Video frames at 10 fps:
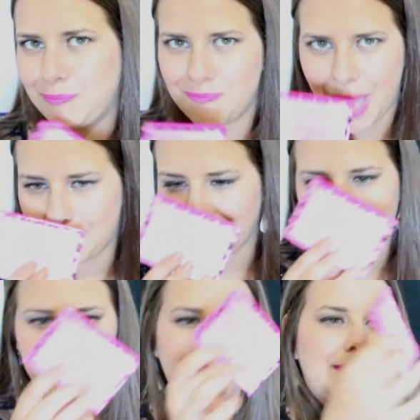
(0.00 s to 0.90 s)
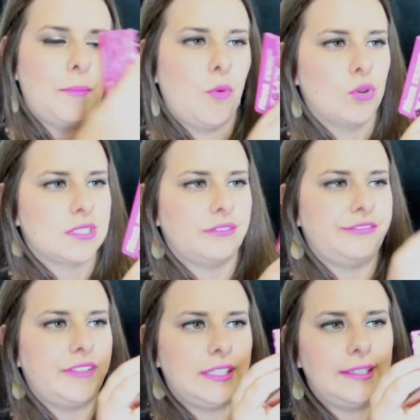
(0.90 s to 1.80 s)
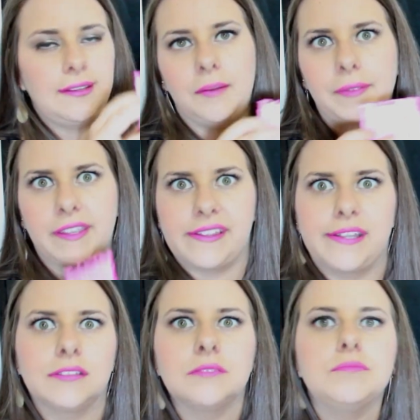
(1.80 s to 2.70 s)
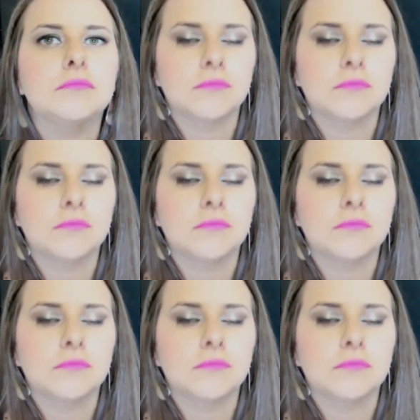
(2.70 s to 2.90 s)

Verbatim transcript: Dá pra carregar na bolsa, fininho, é pequeno.